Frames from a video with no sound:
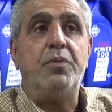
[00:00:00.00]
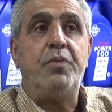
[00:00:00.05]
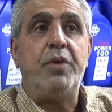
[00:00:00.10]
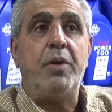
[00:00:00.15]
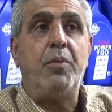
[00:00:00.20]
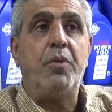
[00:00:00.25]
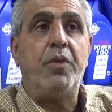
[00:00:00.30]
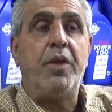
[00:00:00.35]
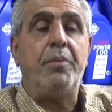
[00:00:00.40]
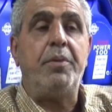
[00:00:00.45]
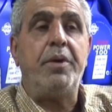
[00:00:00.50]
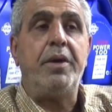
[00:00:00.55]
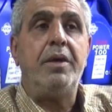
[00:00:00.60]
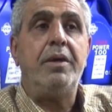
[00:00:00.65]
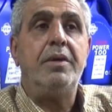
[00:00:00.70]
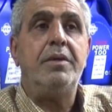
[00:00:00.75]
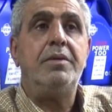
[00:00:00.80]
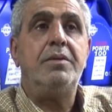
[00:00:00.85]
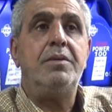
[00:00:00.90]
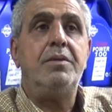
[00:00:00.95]
هون في ابو ظبي
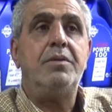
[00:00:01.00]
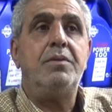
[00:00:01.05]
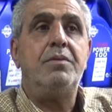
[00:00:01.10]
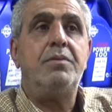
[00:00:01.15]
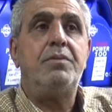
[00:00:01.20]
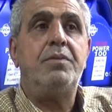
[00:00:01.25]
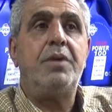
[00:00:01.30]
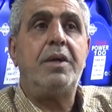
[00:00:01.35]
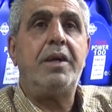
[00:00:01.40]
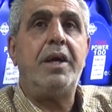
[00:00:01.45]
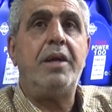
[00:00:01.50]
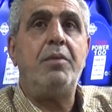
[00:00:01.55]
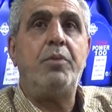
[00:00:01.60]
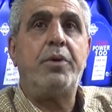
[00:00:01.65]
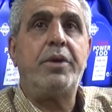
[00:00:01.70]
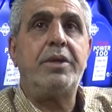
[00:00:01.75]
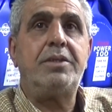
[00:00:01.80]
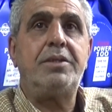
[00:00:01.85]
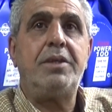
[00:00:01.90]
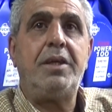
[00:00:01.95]
فكان
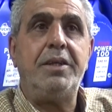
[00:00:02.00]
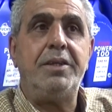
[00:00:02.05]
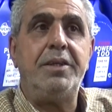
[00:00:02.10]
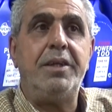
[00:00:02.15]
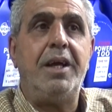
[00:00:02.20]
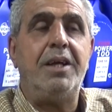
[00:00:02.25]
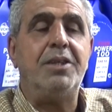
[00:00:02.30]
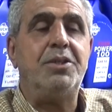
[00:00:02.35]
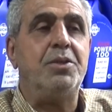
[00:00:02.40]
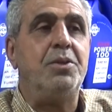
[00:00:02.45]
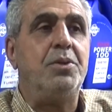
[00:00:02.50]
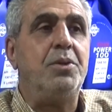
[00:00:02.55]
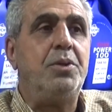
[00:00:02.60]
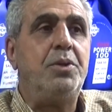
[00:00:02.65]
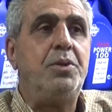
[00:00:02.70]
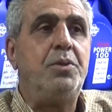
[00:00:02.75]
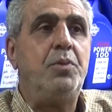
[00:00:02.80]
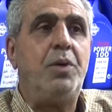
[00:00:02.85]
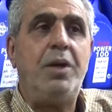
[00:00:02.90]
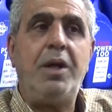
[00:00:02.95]
مرشح اني اجي
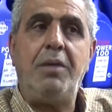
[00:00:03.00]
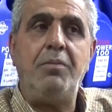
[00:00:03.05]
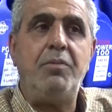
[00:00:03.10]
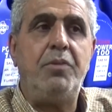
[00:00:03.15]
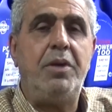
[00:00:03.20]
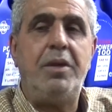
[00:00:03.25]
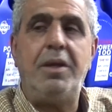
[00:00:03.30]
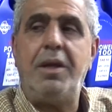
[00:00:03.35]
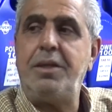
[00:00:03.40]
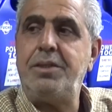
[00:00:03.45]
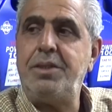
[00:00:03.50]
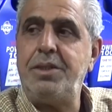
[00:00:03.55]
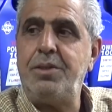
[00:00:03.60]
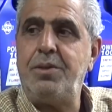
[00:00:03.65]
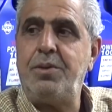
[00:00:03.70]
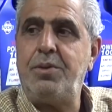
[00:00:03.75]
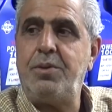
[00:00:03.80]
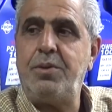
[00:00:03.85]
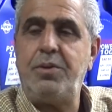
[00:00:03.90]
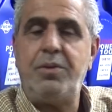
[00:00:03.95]
هون والحمد لله
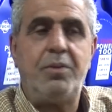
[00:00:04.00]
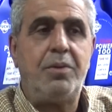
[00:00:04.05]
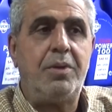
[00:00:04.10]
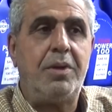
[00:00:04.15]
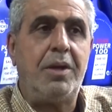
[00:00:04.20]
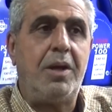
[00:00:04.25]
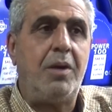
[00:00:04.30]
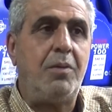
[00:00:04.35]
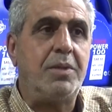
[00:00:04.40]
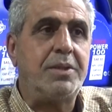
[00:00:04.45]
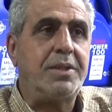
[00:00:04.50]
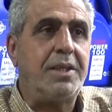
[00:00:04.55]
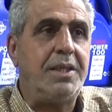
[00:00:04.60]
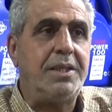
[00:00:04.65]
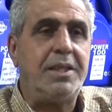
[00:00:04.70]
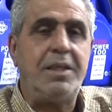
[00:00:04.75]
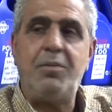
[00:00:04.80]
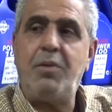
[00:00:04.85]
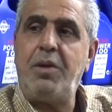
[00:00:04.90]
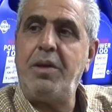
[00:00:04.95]
جينا هون اللهم صل
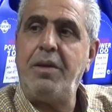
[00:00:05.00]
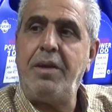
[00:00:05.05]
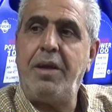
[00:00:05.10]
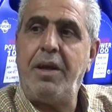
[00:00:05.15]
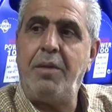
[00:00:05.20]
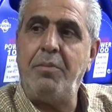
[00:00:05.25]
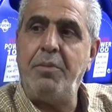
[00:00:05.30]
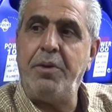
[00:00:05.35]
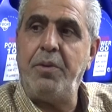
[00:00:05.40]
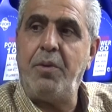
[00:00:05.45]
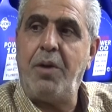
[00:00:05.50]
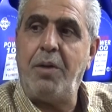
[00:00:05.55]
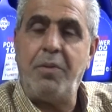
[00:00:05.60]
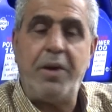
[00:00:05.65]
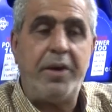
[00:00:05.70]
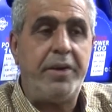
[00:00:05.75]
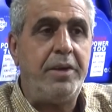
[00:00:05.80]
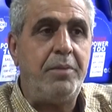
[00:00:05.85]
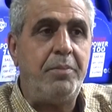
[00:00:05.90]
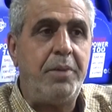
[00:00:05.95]
على سيدنا امن
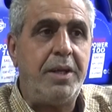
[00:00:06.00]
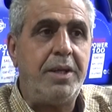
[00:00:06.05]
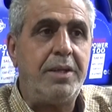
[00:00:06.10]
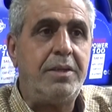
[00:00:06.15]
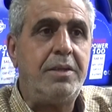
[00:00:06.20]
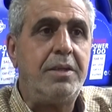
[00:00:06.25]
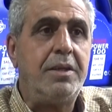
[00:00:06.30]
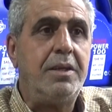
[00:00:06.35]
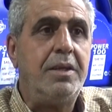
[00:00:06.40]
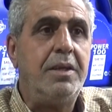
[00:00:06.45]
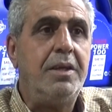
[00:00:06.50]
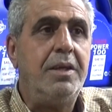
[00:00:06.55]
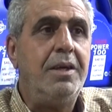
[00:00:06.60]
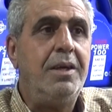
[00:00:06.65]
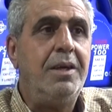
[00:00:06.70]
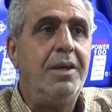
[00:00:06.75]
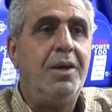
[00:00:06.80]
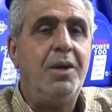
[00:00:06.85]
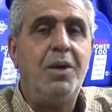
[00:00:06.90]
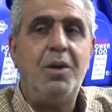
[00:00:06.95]
وامان البلد
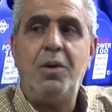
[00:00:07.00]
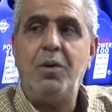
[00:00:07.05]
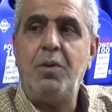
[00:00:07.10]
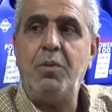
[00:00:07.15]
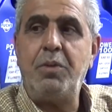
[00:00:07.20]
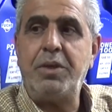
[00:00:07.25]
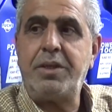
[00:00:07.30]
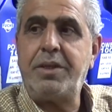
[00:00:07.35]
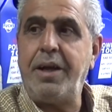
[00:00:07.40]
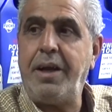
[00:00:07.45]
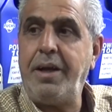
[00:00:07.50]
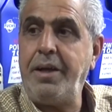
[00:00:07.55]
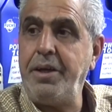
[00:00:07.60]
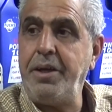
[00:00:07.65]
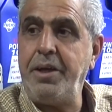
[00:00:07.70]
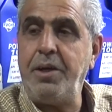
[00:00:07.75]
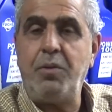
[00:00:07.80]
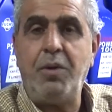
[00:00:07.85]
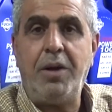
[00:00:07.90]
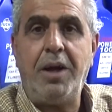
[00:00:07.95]

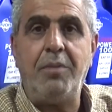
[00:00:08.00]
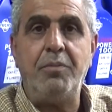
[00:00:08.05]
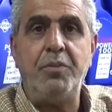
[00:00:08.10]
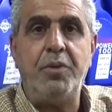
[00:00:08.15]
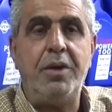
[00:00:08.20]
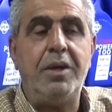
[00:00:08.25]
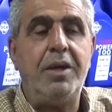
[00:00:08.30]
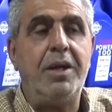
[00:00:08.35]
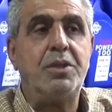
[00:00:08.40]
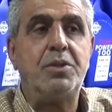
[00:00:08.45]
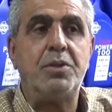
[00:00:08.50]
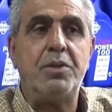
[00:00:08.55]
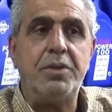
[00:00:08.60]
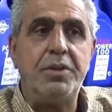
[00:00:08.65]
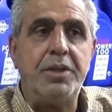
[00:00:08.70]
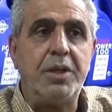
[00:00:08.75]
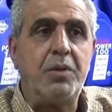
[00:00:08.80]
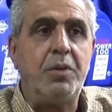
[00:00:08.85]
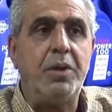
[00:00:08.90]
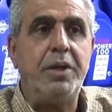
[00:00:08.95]
ومرتاحين والحمد لله
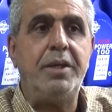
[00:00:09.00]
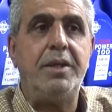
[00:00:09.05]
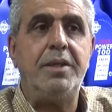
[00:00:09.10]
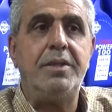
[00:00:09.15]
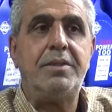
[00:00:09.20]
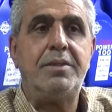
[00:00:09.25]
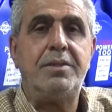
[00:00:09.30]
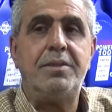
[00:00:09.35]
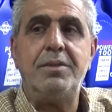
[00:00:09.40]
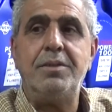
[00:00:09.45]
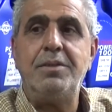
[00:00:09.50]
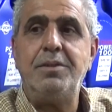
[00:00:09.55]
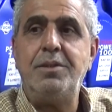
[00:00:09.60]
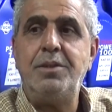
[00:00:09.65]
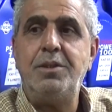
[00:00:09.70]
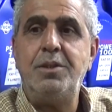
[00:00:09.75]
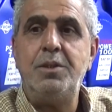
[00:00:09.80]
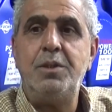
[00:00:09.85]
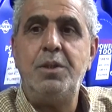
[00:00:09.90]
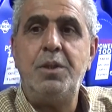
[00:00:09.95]
شغلنا كويس
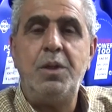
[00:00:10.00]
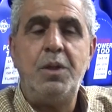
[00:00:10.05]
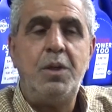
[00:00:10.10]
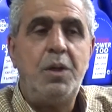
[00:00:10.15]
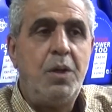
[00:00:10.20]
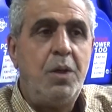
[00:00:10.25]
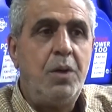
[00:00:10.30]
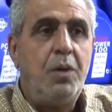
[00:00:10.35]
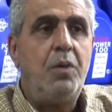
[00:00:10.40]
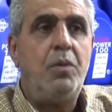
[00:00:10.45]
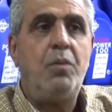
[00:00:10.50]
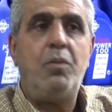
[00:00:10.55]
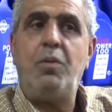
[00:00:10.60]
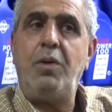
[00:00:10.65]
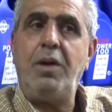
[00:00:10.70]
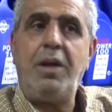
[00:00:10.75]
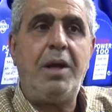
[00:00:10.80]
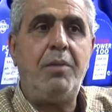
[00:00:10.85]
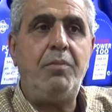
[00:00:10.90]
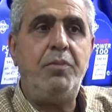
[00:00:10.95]

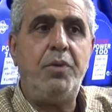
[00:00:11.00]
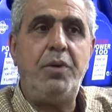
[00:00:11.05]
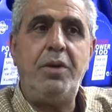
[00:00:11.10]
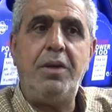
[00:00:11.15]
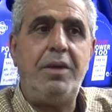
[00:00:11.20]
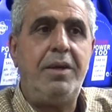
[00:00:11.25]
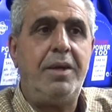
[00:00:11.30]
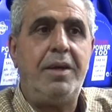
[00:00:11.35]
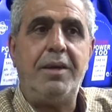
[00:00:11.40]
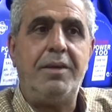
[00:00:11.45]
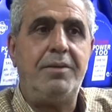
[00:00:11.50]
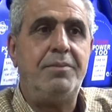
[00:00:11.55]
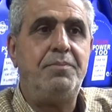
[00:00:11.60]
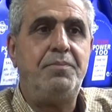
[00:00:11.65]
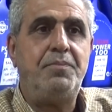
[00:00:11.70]
والحمد لله